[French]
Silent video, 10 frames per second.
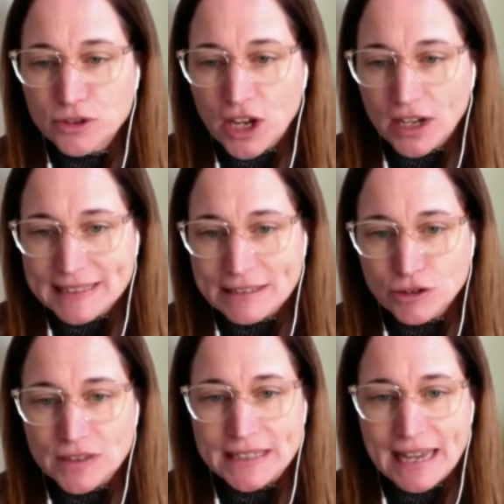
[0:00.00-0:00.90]
plusieurs
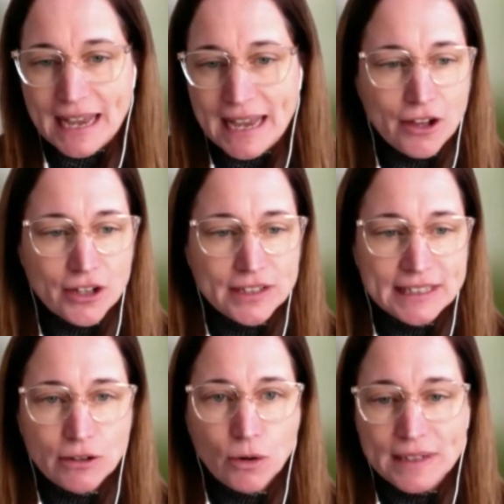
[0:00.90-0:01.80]
étudiants
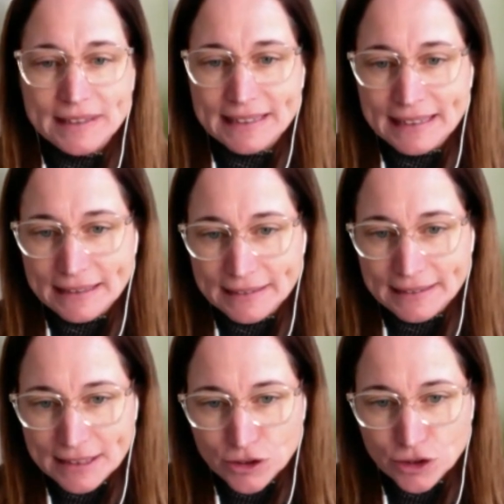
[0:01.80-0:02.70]
qui ont été
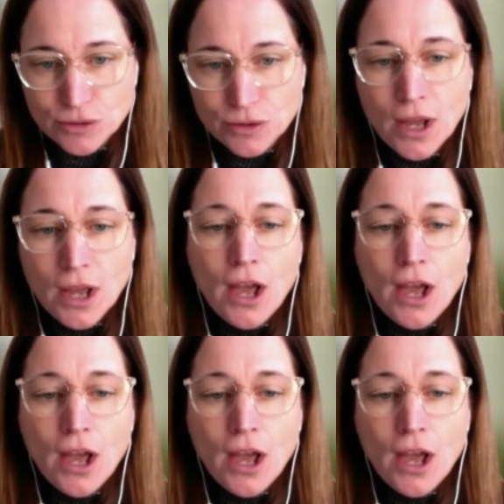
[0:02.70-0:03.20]
déçus.